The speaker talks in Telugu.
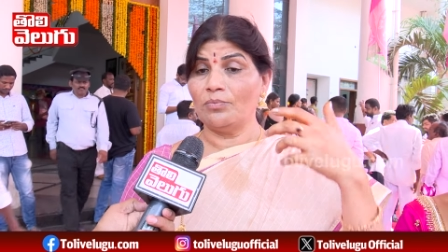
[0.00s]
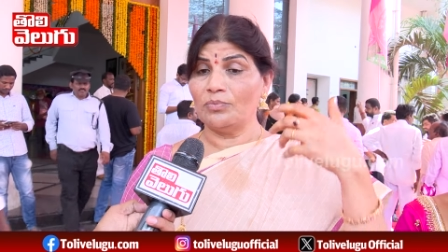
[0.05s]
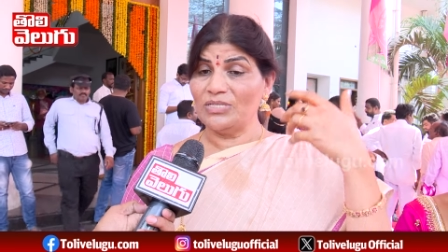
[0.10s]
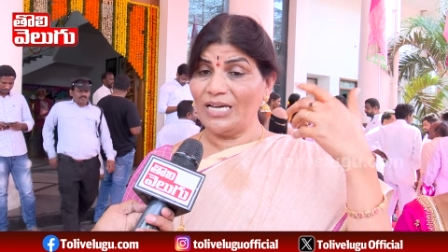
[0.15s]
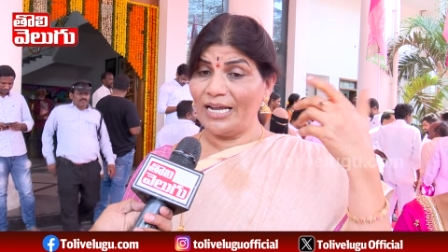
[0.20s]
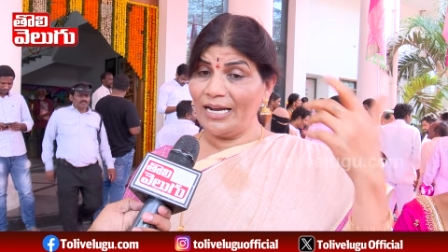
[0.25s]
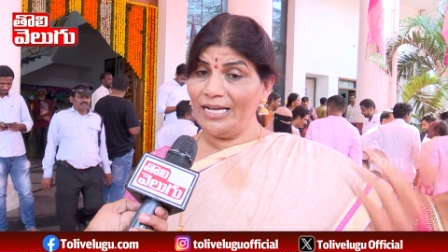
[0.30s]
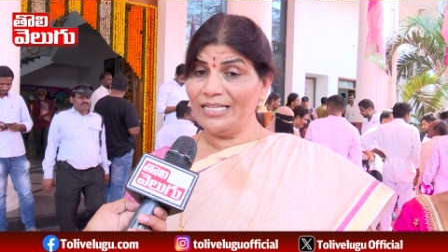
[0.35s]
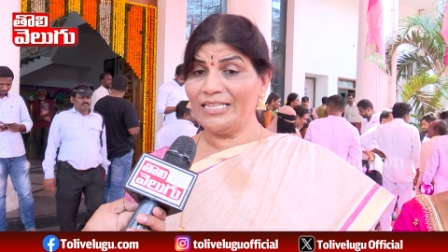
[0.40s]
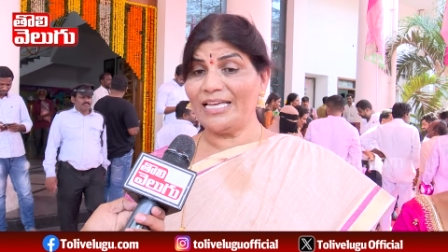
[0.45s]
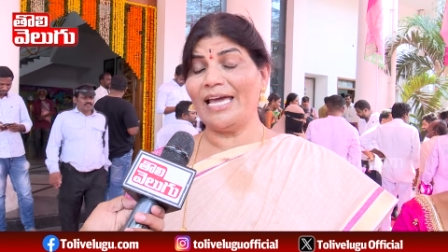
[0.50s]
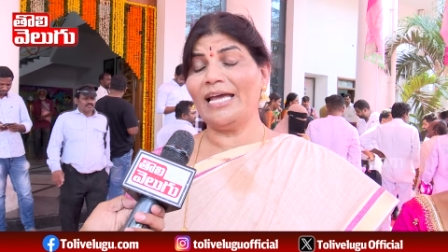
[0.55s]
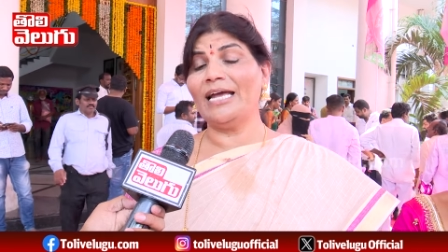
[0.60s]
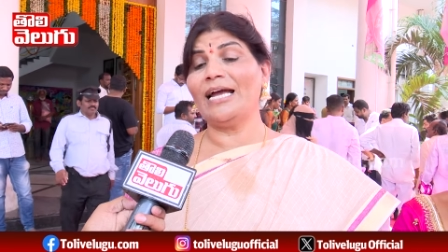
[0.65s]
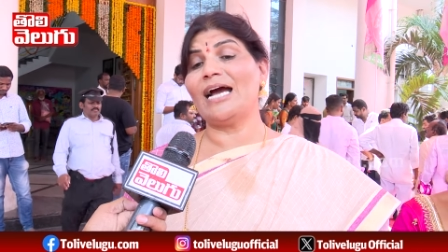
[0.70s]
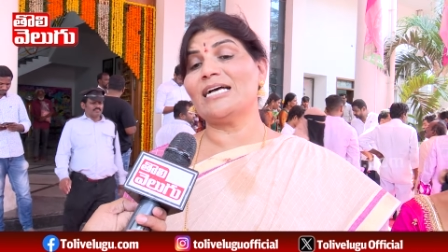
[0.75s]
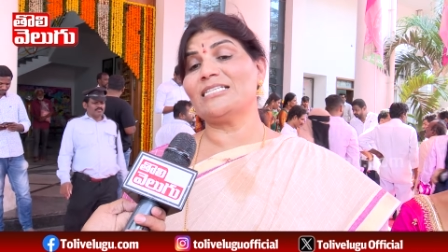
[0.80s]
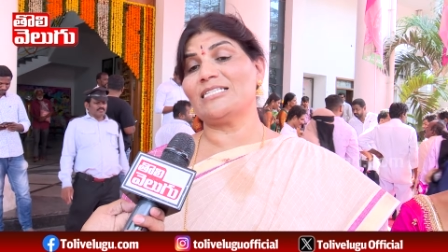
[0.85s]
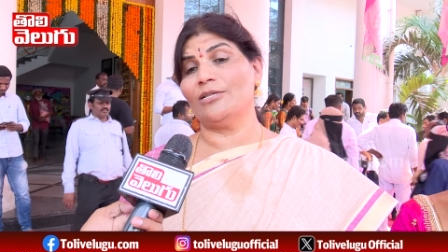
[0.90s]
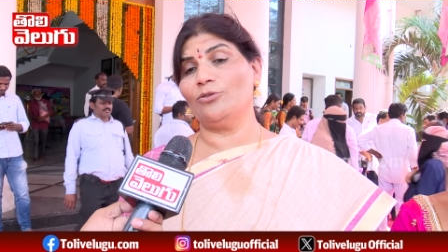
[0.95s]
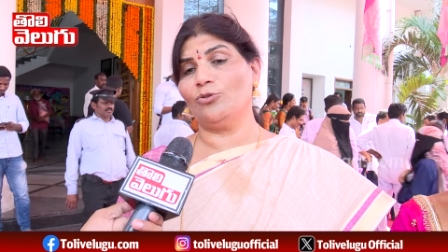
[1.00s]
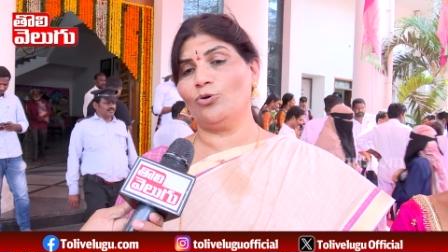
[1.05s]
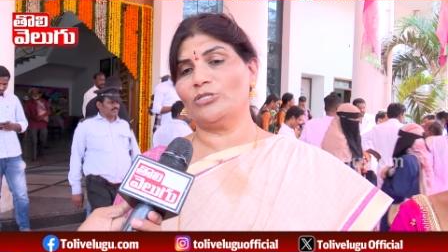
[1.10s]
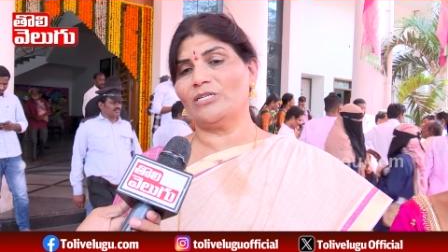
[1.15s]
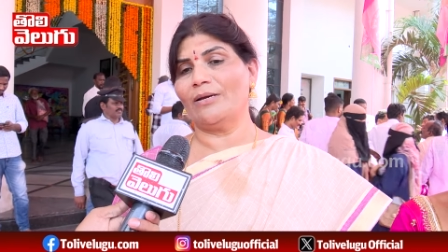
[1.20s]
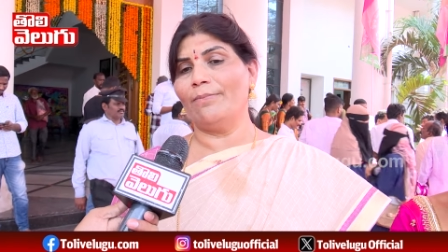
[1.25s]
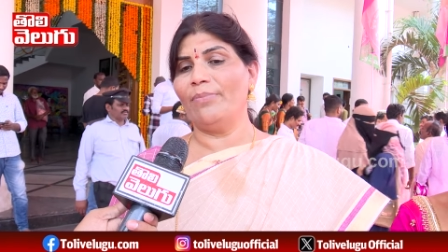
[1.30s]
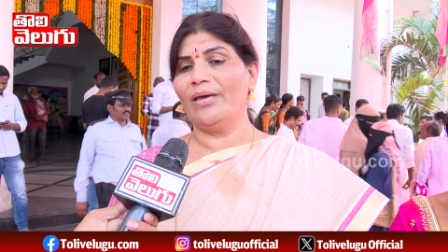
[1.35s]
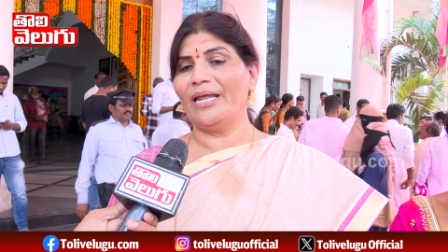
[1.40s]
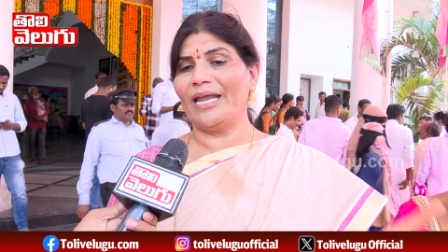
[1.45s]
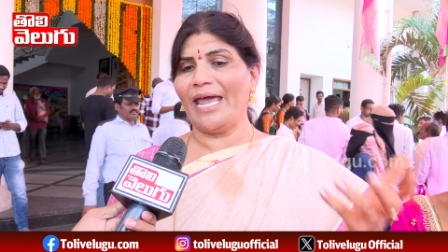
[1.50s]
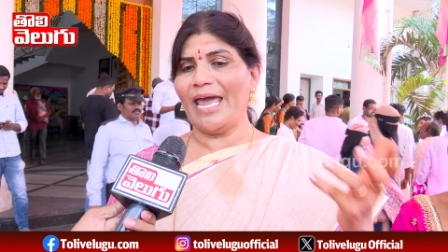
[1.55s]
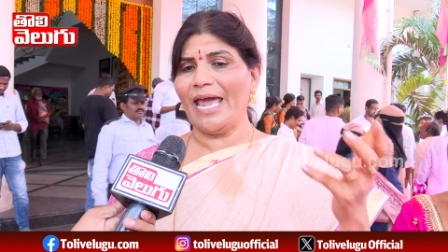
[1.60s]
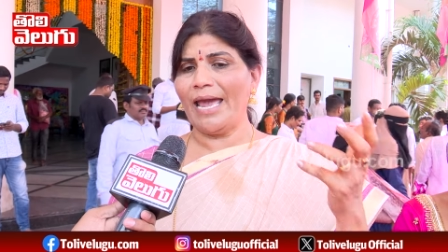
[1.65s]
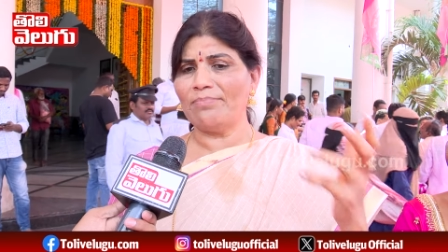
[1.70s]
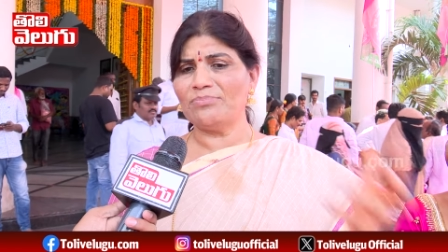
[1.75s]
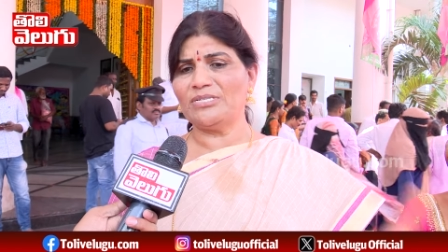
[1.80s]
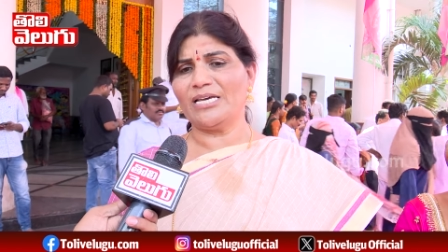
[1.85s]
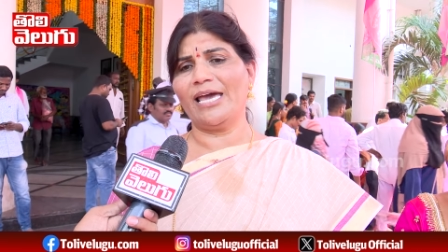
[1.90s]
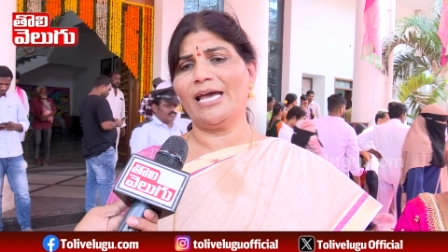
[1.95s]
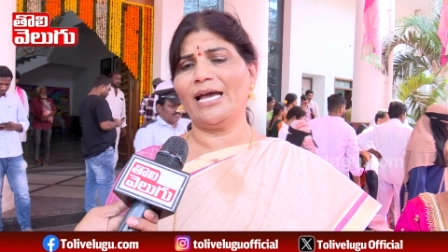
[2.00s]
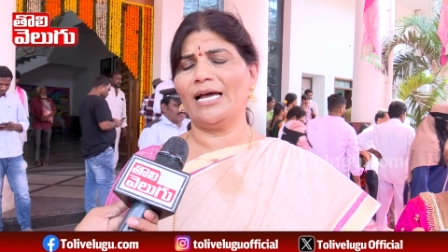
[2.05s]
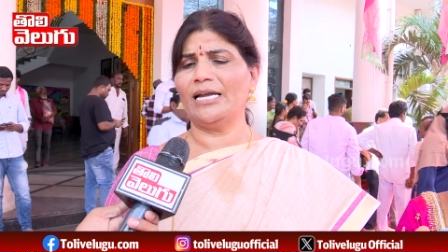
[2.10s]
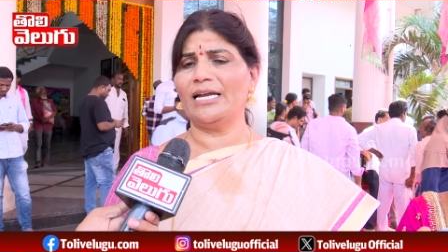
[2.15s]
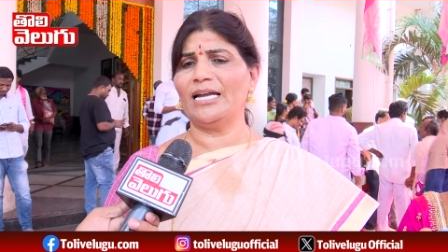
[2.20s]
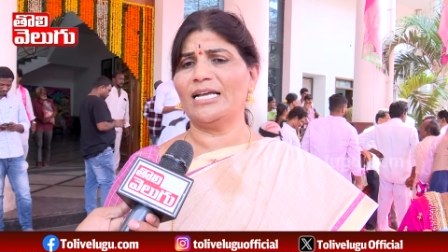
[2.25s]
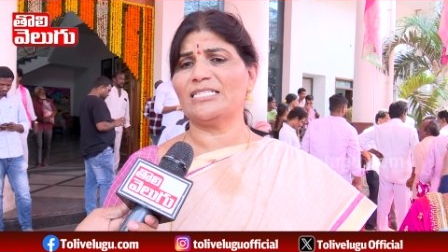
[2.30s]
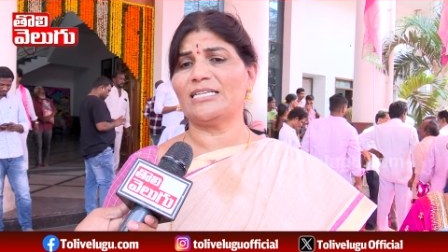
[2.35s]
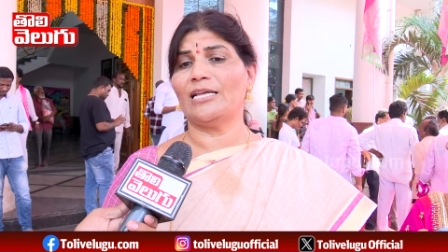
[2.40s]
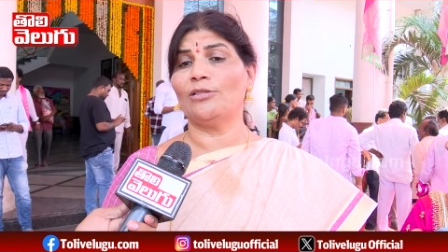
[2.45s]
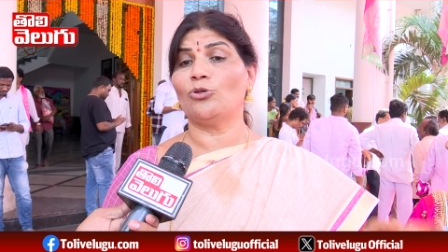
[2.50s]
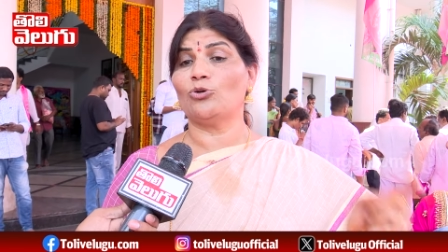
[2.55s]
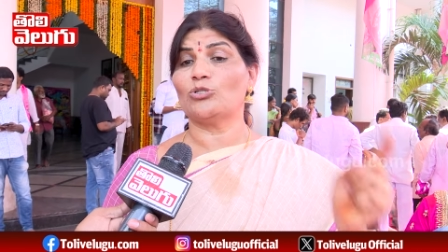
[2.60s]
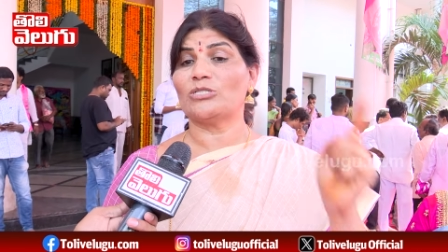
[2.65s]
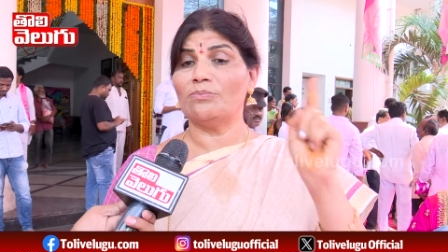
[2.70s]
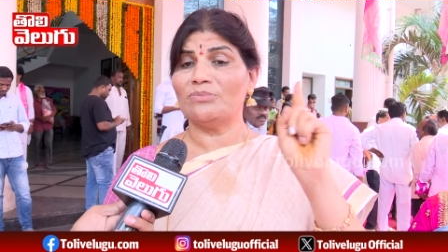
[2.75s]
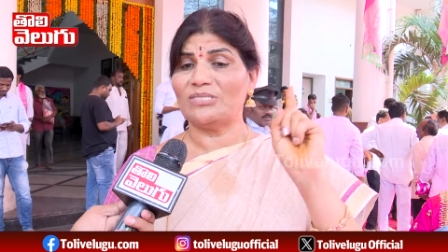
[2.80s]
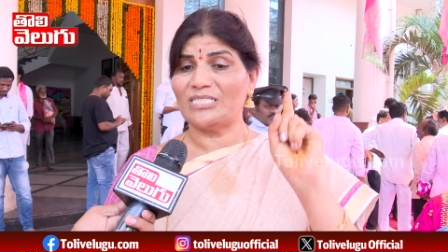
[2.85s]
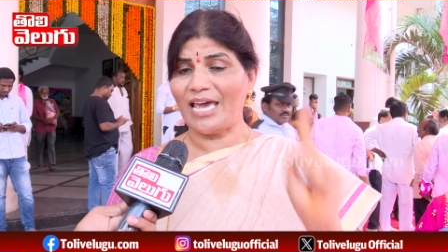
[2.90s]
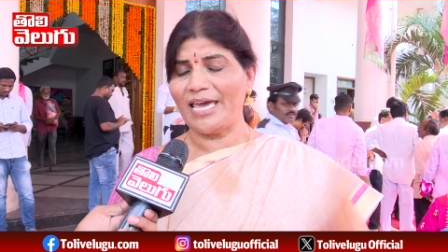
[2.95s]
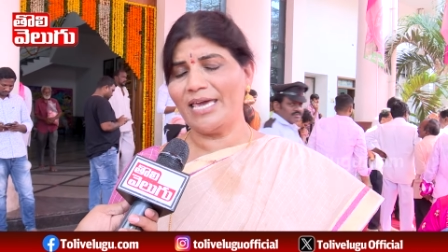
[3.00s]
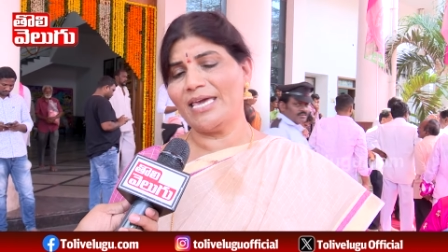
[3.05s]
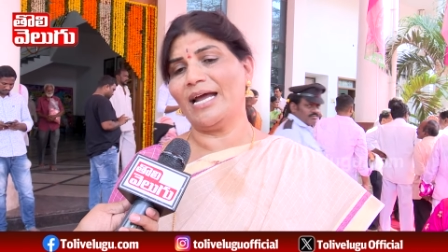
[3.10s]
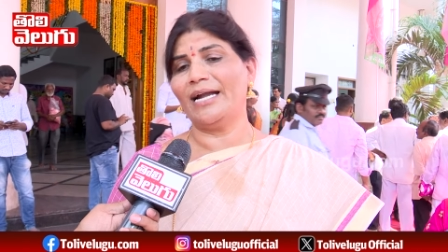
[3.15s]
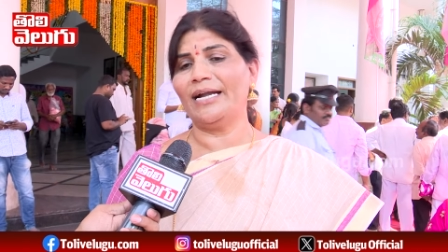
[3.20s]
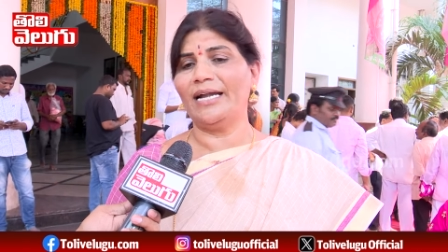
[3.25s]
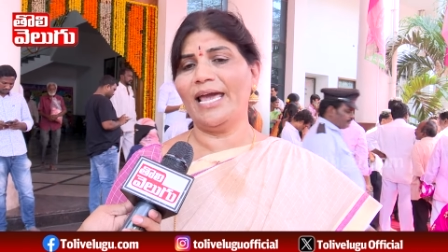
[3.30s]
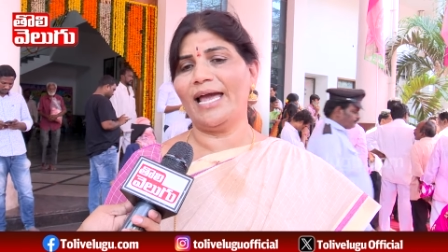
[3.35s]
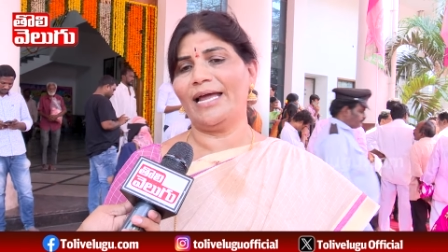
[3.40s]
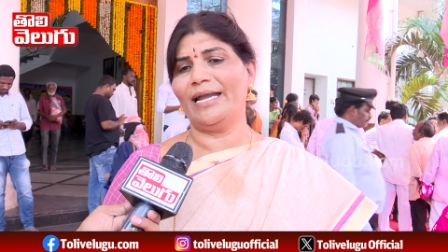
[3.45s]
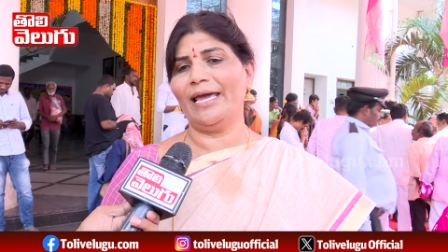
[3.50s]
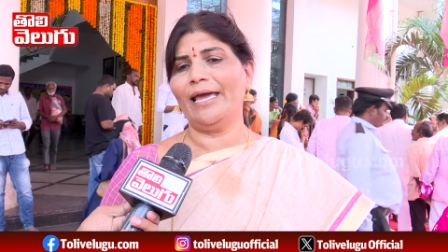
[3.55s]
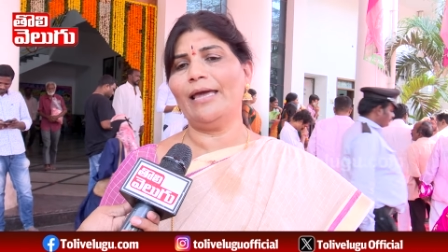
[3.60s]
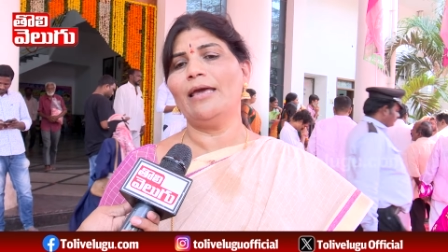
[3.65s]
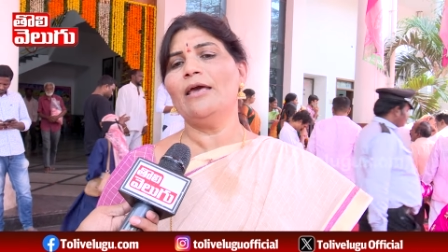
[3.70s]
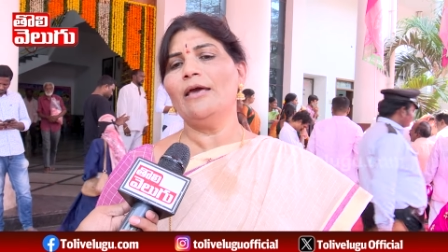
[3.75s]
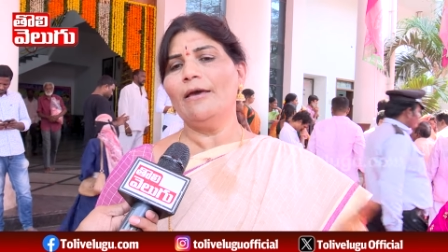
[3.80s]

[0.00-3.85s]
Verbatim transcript: జరిగితే ఇంకా సంతోషం మీరు ఏం చేయగలిగిన సంతోషం చెయ్యండి అనే